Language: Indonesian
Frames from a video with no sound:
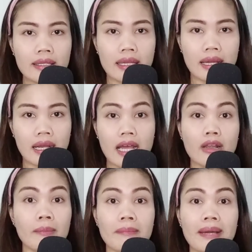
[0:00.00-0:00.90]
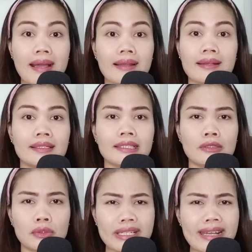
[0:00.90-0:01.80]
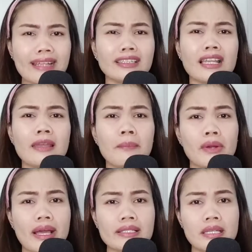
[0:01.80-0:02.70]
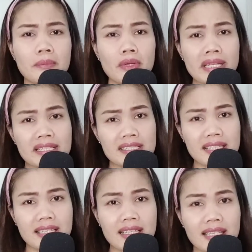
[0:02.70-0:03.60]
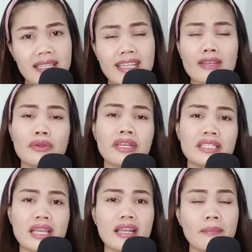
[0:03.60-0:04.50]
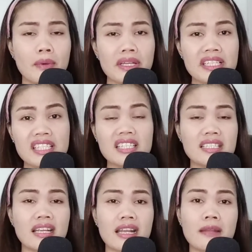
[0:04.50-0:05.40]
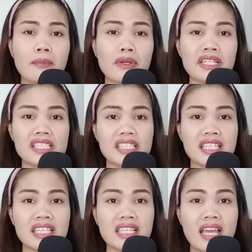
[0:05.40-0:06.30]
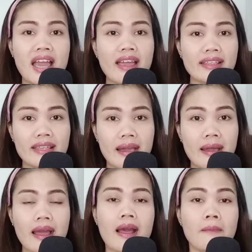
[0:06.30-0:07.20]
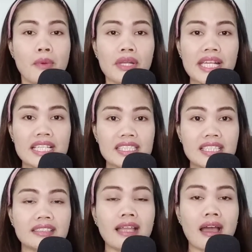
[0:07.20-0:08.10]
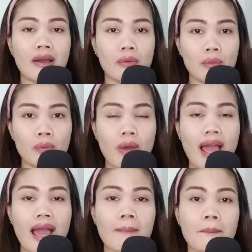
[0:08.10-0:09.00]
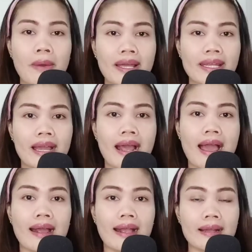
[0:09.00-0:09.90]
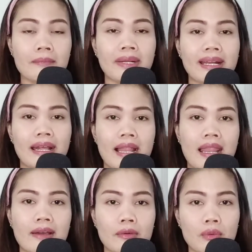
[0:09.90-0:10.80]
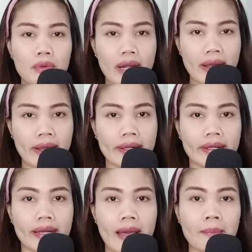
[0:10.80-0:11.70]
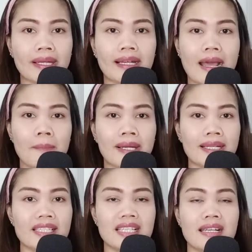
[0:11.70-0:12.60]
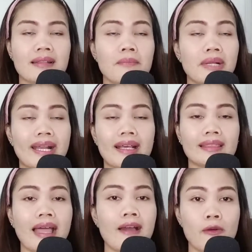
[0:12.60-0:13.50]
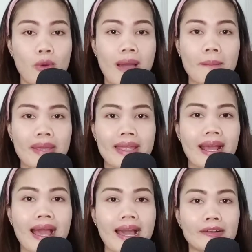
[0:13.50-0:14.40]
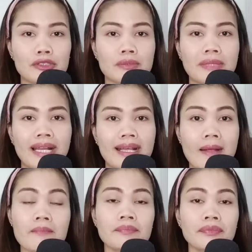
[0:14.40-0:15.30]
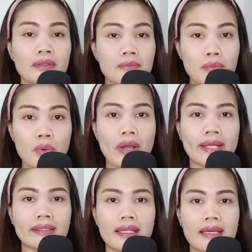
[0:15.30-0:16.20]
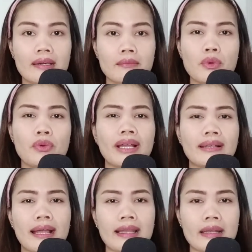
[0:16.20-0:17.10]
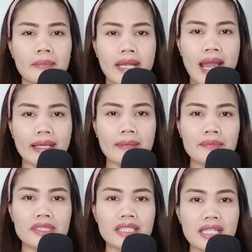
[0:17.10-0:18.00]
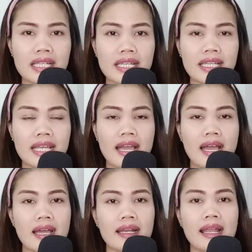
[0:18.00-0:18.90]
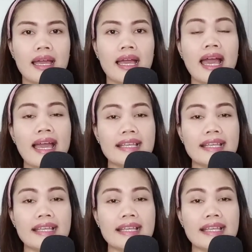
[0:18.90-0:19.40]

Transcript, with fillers: ya kalau memang kalian ketakutan ya telepon aja polisi di Indonesia ada polisi di sana ada polisi ya polisi tahu apa yang akan mereka lakukan aparat-aparat di sana mereka tahu apa yang harus mereka buat bukan kalian main hakim sendiri. Nah,